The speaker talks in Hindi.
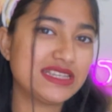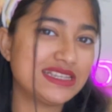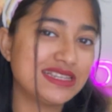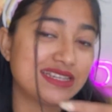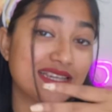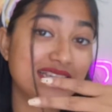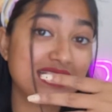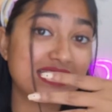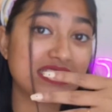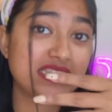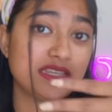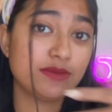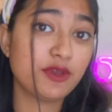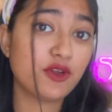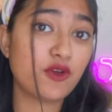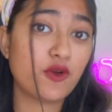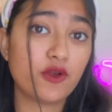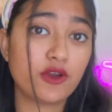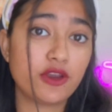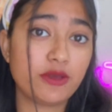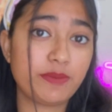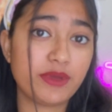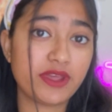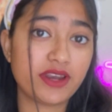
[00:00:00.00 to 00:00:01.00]
किसी भी
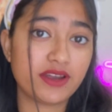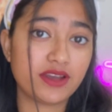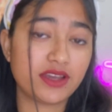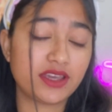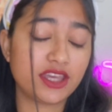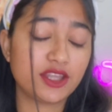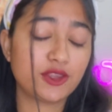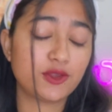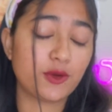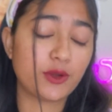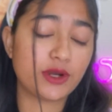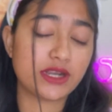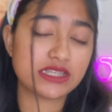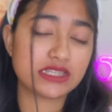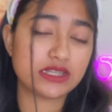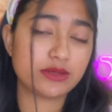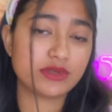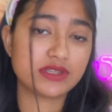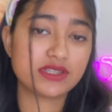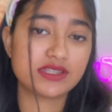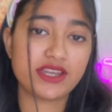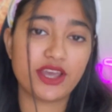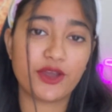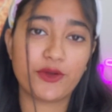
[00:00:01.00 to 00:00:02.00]
कोने पे रख के थोड़ा सा
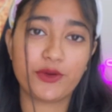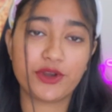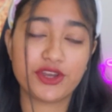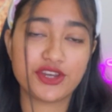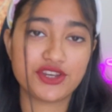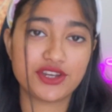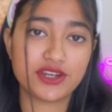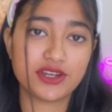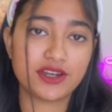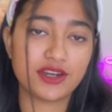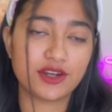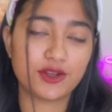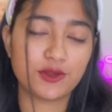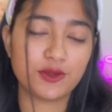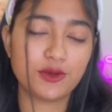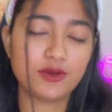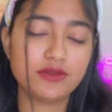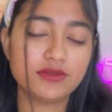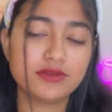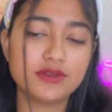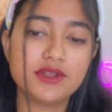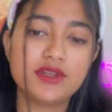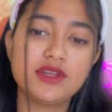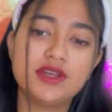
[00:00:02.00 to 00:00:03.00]
बस डेकोरेशन कर दो
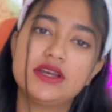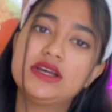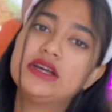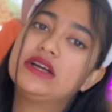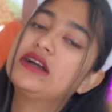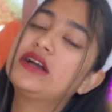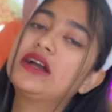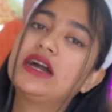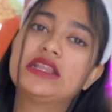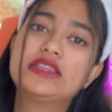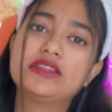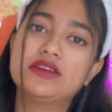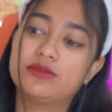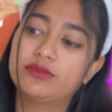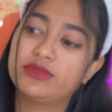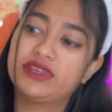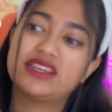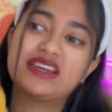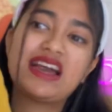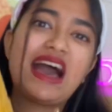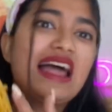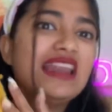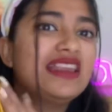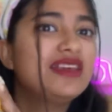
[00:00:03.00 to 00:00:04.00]

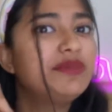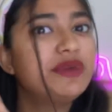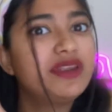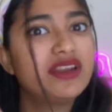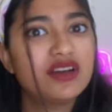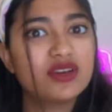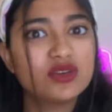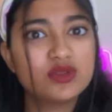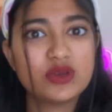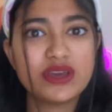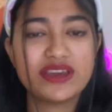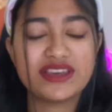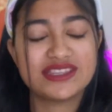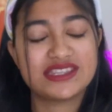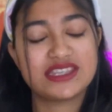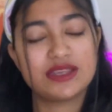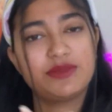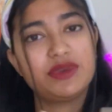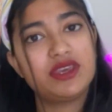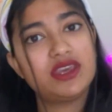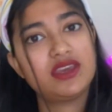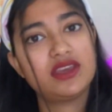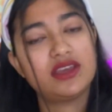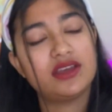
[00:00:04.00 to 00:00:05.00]
ख़त्म खाली भी रख दो ऐसे
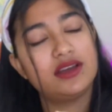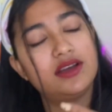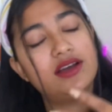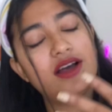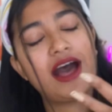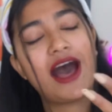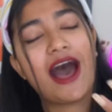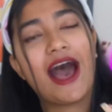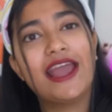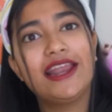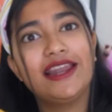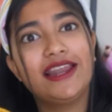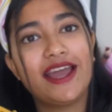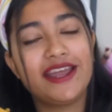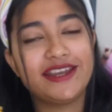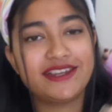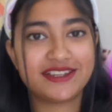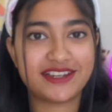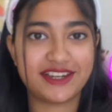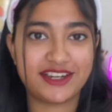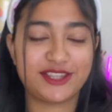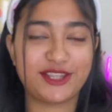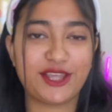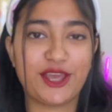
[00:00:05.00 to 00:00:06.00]
भी
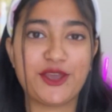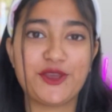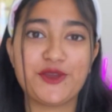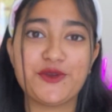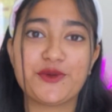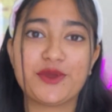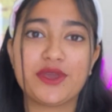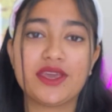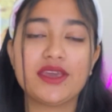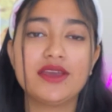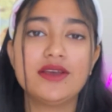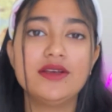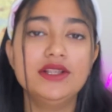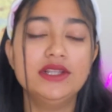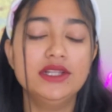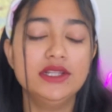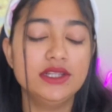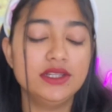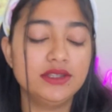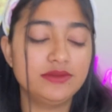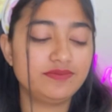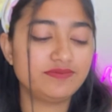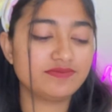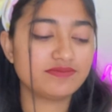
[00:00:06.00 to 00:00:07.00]
हाईलाइट करता है क्योंकि
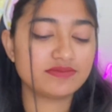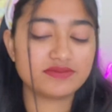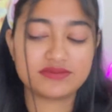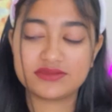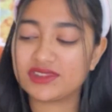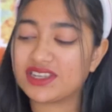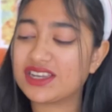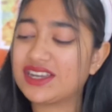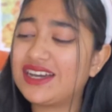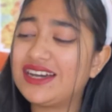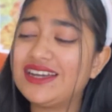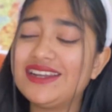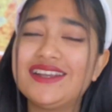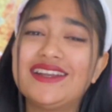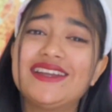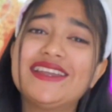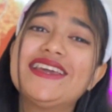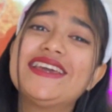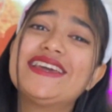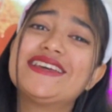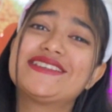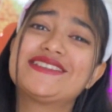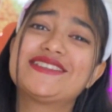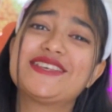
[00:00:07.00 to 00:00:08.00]
कलर
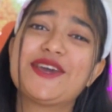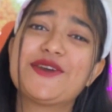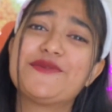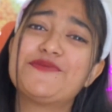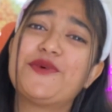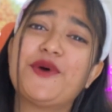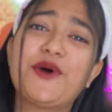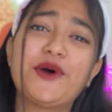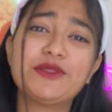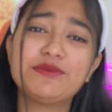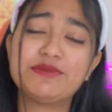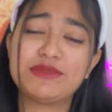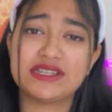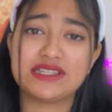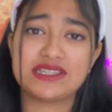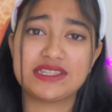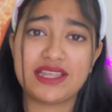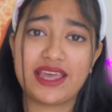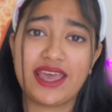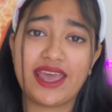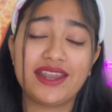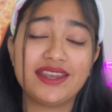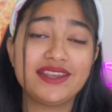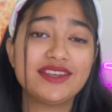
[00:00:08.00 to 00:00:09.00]
ही ऐसा है बहुत
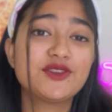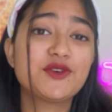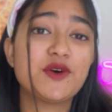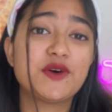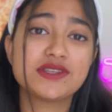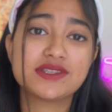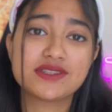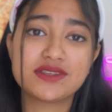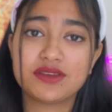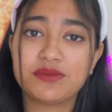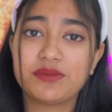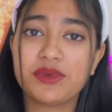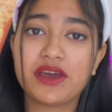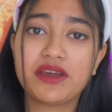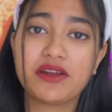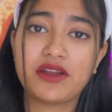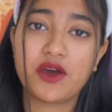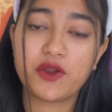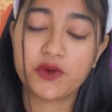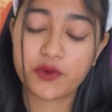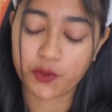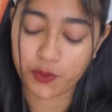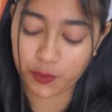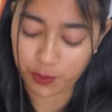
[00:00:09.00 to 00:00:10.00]
मस्त है एंड इट कॉस्टेड में
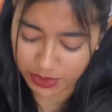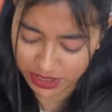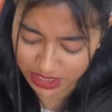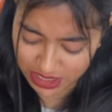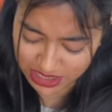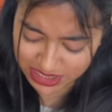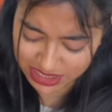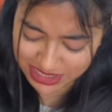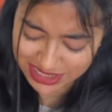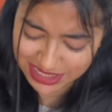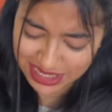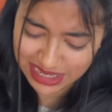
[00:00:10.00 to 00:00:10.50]
अराउंड रुपीज़